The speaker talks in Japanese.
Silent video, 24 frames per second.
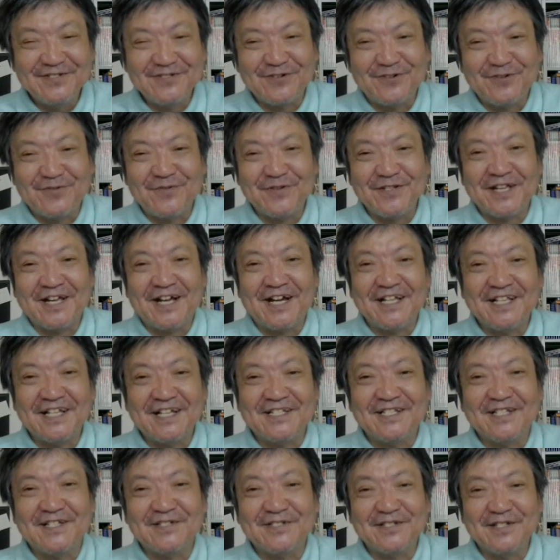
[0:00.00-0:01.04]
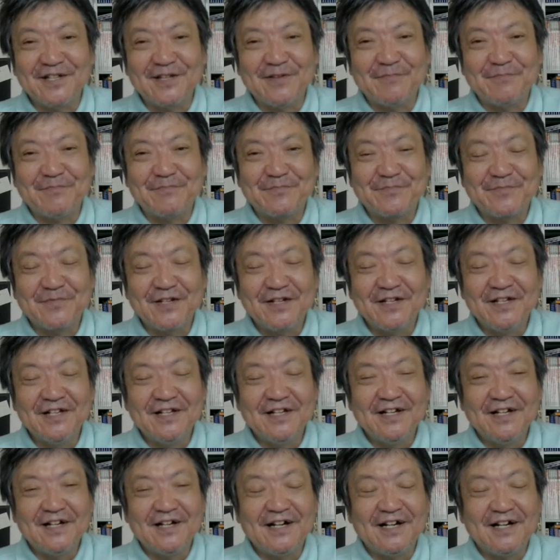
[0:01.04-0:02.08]
しょうもない話ですね。
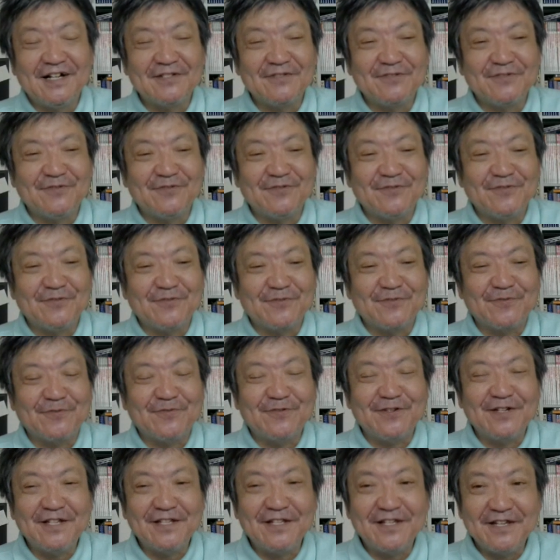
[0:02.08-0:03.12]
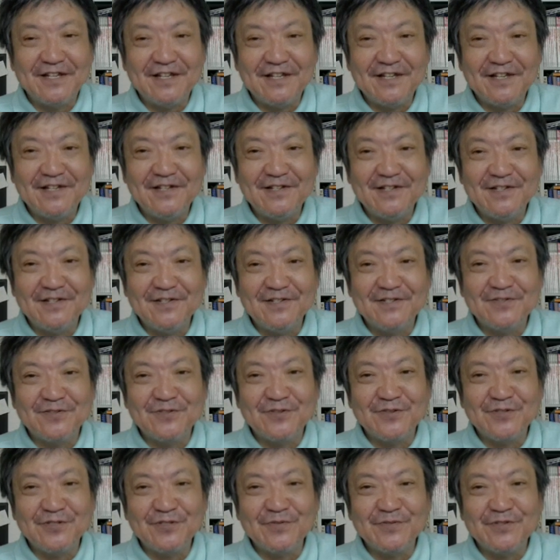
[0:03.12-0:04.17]
あのこれね
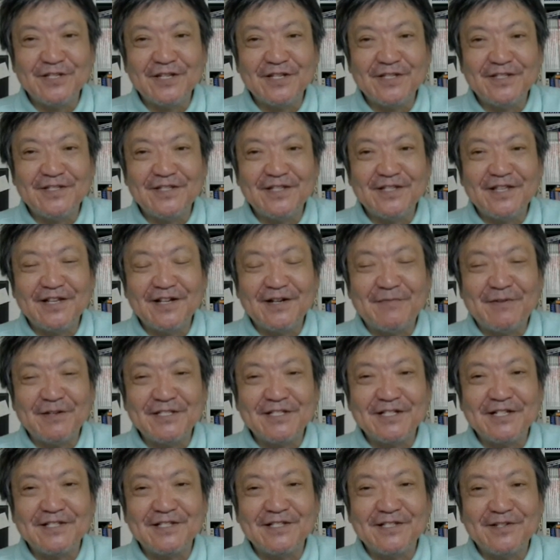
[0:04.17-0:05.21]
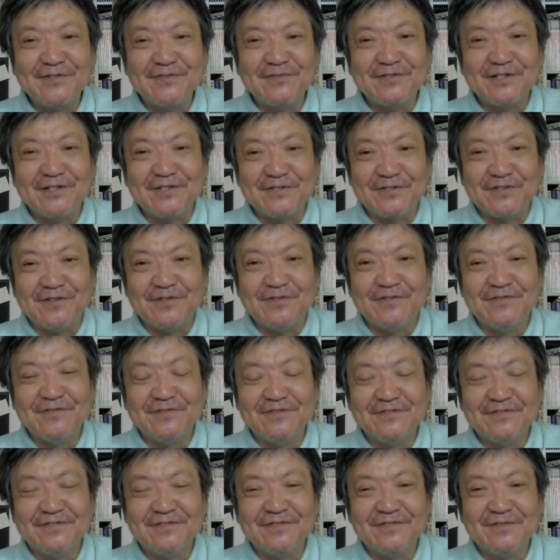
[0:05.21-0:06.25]
そもそも設定が間違ってるんですよ
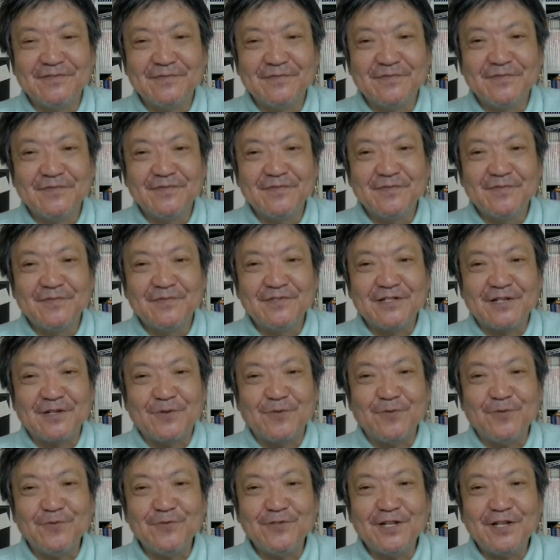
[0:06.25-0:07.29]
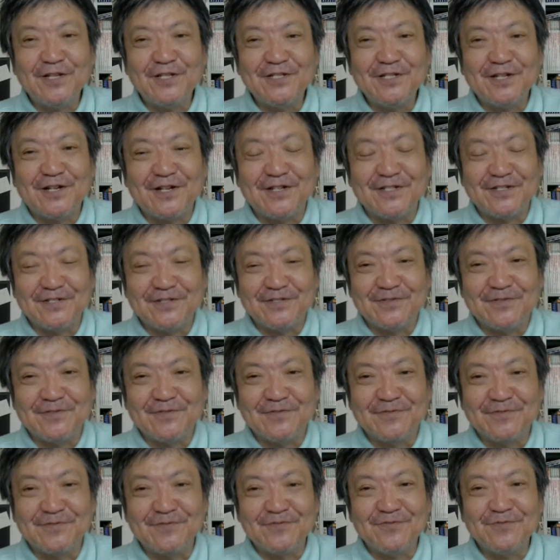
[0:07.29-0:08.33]
ね、強制にしたらいいんですよ
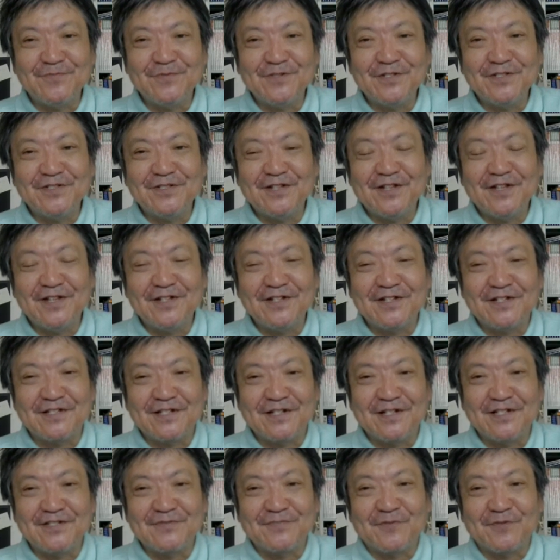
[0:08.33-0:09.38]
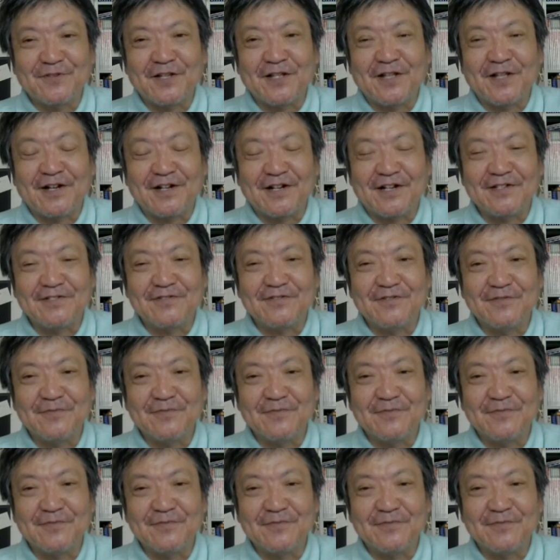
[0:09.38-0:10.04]
国民は全員必ず持たなあかん